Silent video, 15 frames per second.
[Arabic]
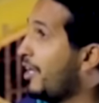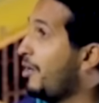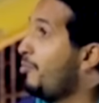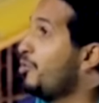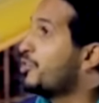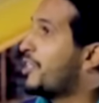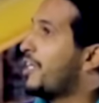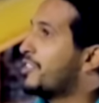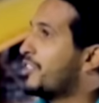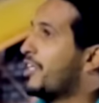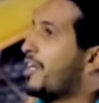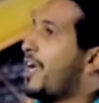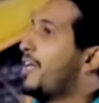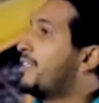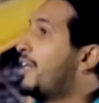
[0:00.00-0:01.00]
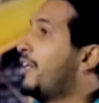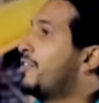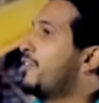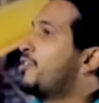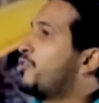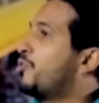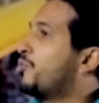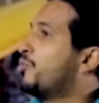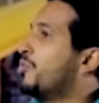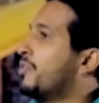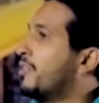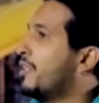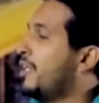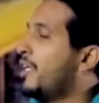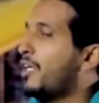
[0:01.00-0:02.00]
المشكله الشركات قاعدين يزيدون
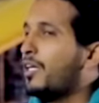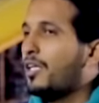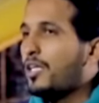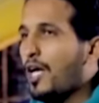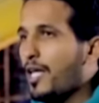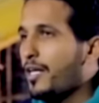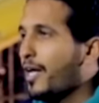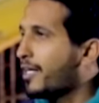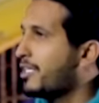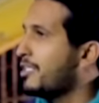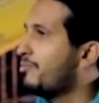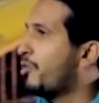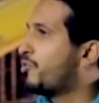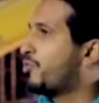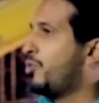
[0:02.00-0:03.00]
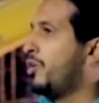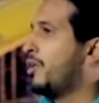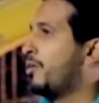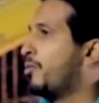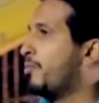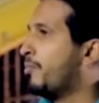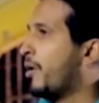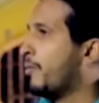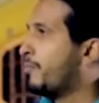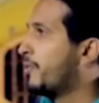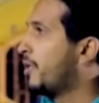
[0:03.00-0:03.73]
لان اكيد مفتوح لهم باب